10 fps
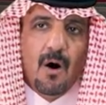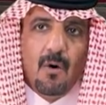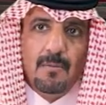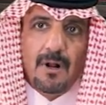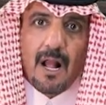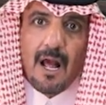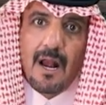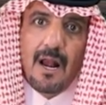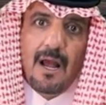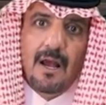أو
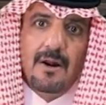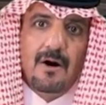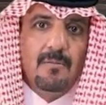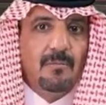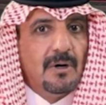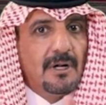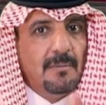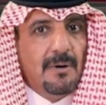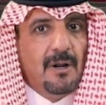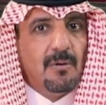قال عن
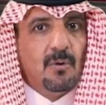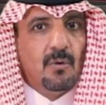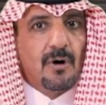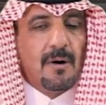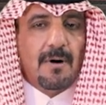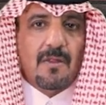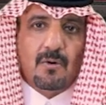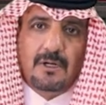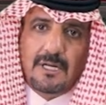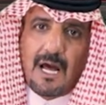أمكم على أبوكم
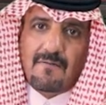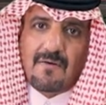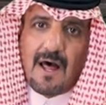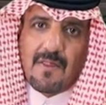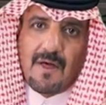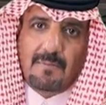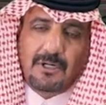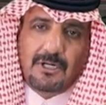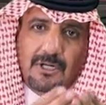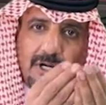هذول عيال يعني فلان
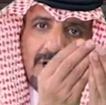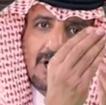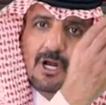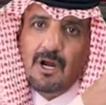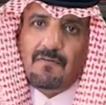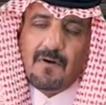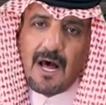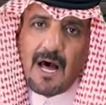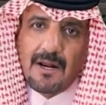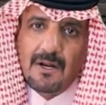ذبحين
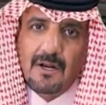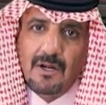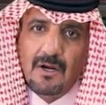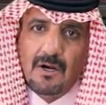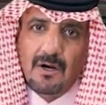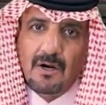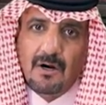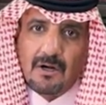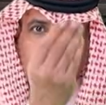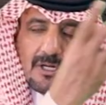فلان
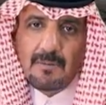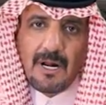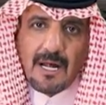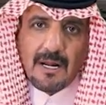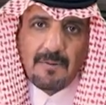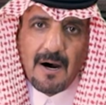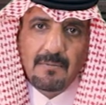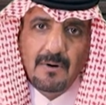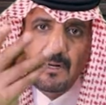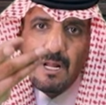رجل من
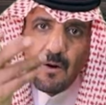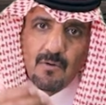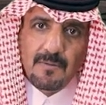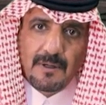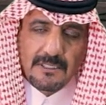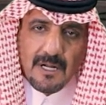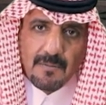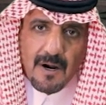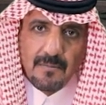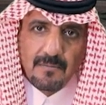عربهم لأنه ذبح
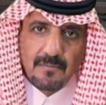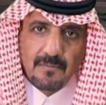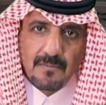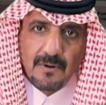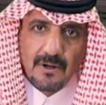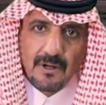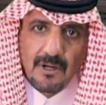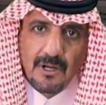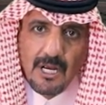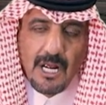سلبه
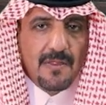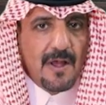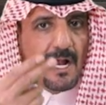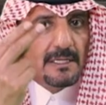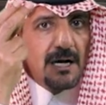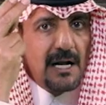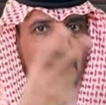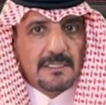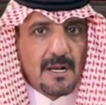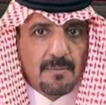إذا عشان
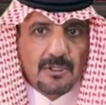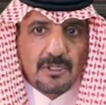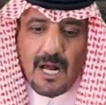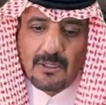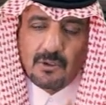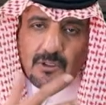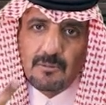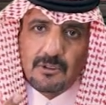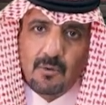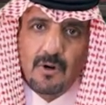الكلب يسلع عاد شو
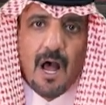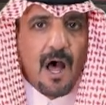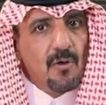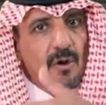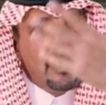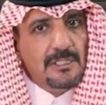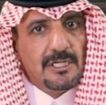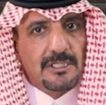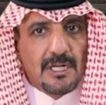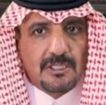بدهم يسوون؟ هذول
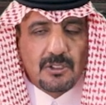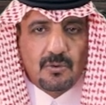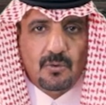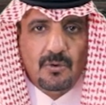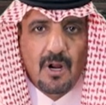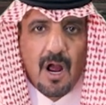قاعدين يترصدون